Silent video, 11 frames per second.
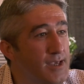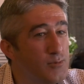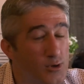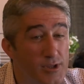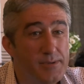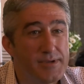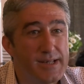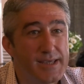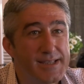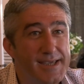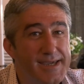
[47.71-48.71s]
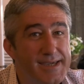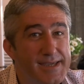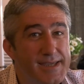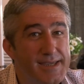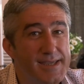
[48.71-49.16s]
Bununla birlikte
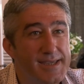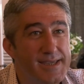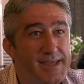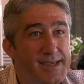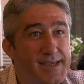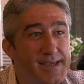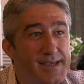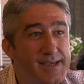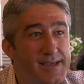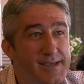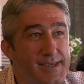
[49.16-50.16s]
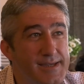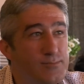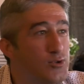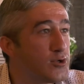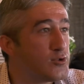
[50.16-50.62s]

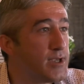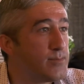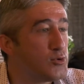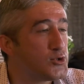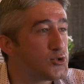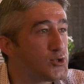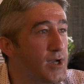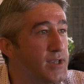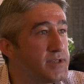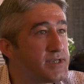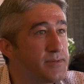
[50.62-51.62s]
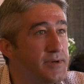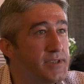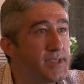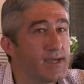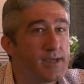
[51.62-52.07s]
24 Temmuz aynı
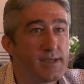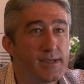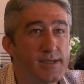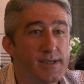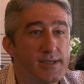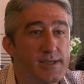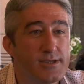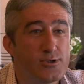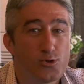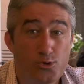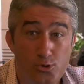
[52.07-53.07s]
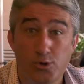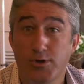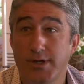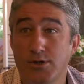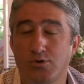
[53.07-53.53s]
zamanda
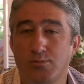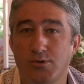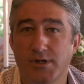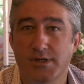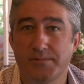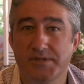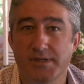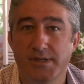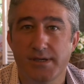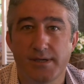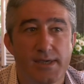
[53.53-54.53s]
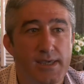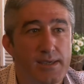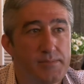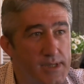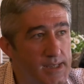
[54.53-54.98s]
Türkiye Cumhuriyetimizin de
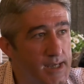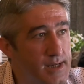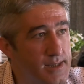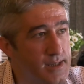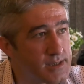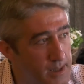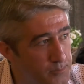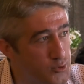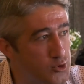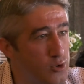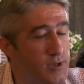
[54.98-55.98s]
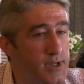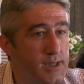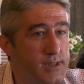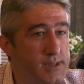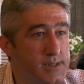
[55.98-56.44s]
bir yerde tapusu olarak
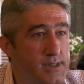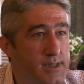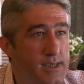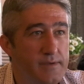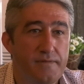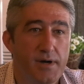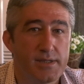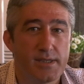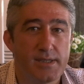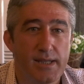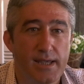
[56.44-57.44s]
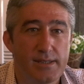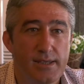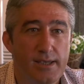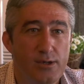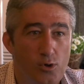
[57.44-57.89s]
ifade edilen
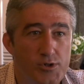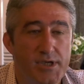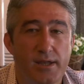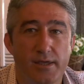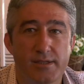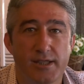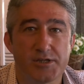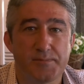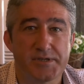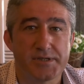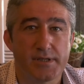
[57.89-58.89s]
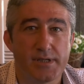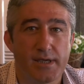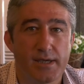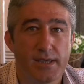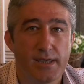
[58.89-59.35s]
Lozan Antlaşması'nın
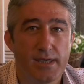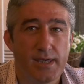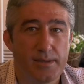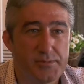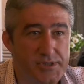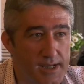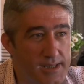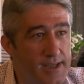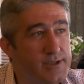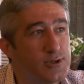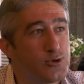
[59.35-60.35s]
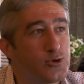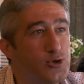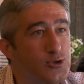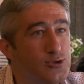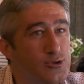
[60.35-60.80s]
da imzalandığı
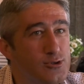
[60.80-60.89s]
gün.